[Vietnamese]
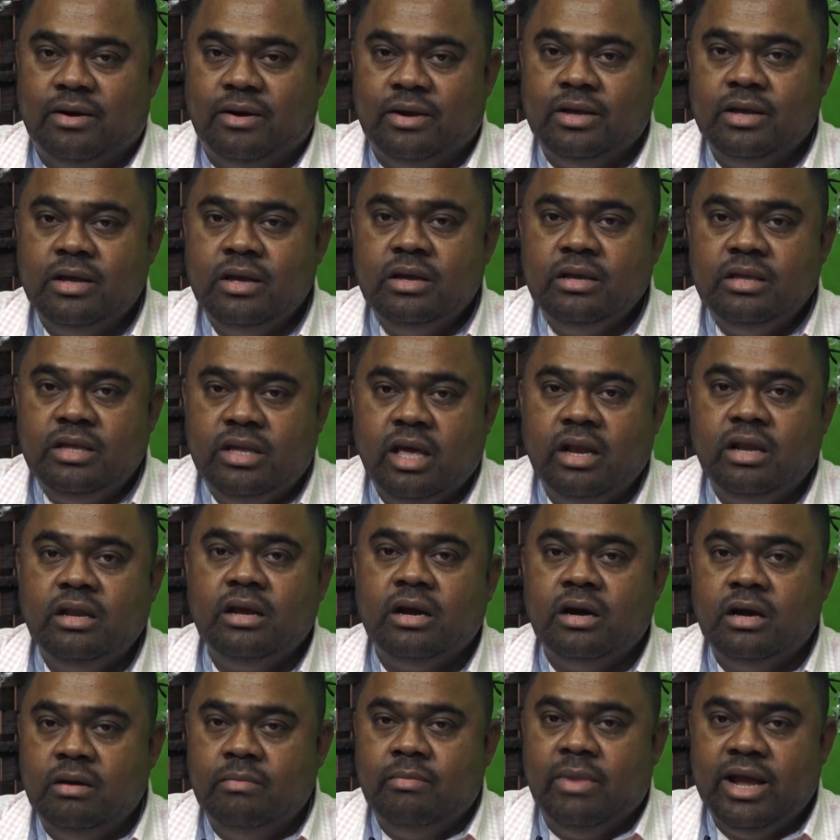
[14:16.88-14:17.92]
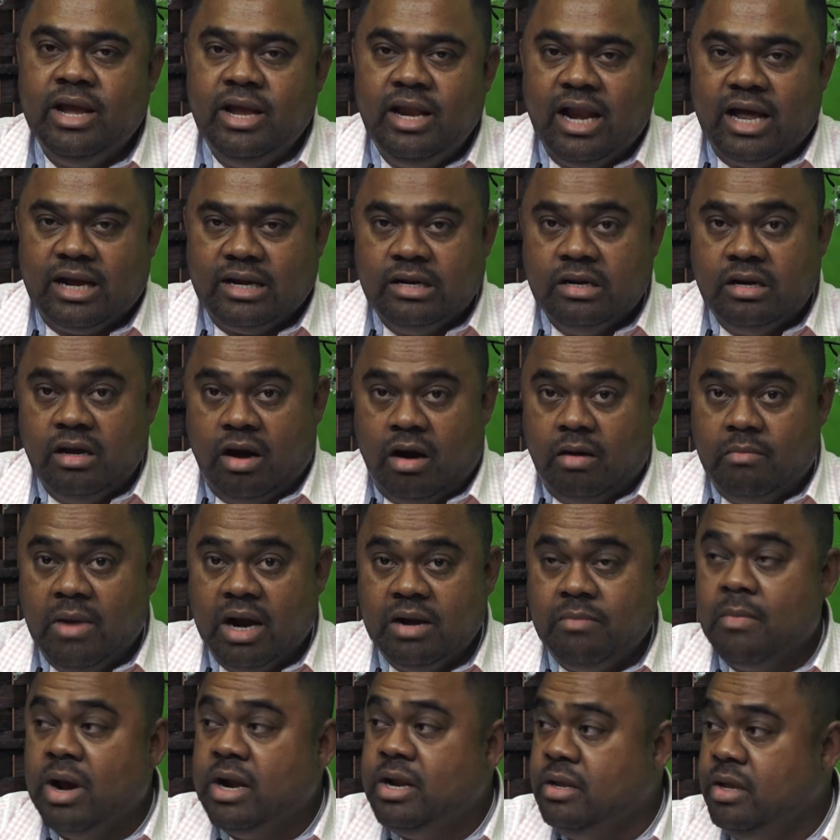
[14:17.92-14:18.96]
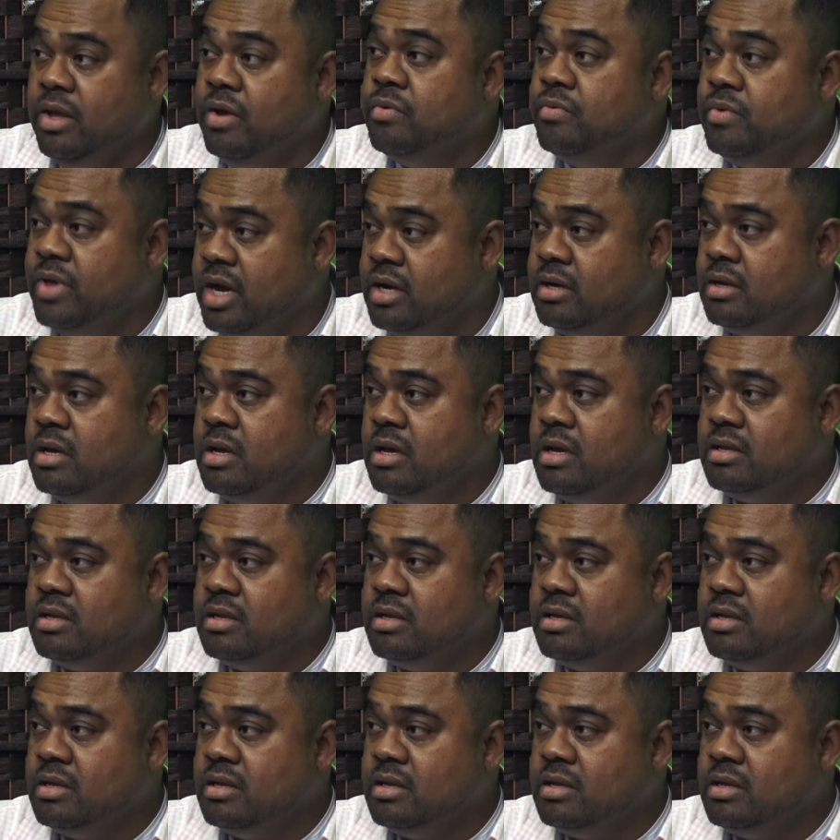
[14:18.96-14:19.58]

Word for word: rồi chính người Mỹ là người họ bất bình nhiều nhất